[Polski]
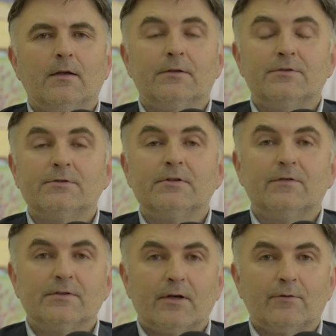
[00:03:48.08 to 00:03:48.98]
Dzieci nie
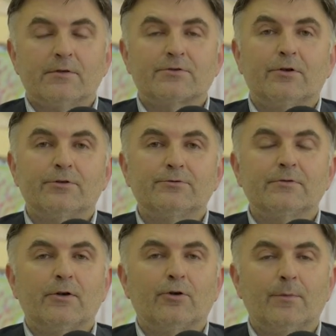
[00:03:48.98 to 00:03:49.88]
wiedziały, że chodzi
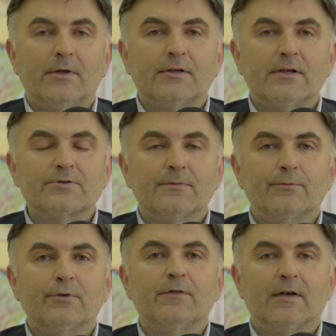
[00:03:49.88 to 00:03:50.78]
tutaj o komentarz
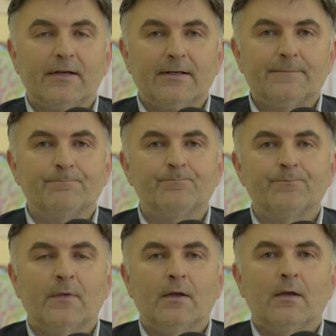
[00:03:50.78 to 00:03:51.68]
do Ewangelii.
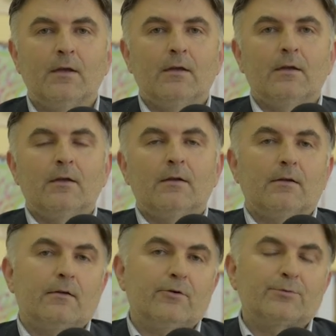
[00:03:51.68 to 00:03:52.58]

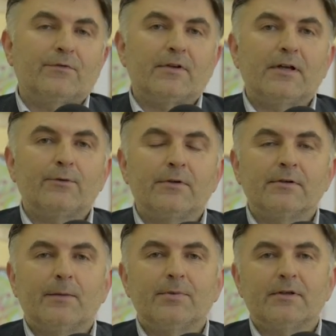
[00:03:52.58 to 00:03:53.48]
E, odpowiadały
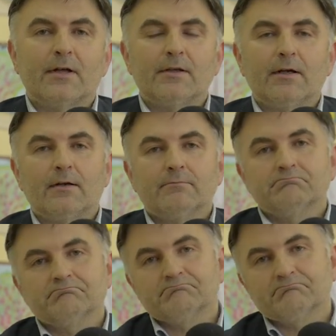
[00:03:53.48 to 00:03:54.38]
na pytania,
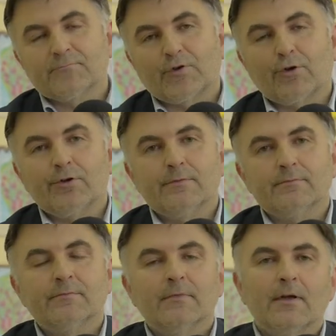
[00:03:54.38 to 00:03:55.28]
co
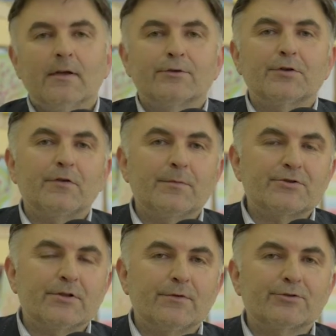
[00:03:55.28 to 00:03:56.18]
im co
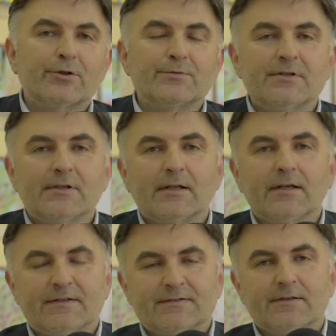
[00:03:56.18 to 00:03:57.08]
wymyśliły, co im ślina na
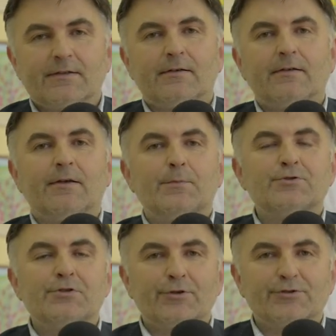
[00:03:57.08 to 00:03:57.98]
język e,
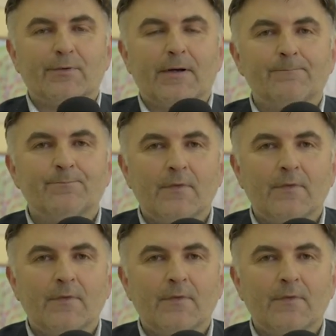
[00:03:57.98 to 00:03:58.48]
przyniosła.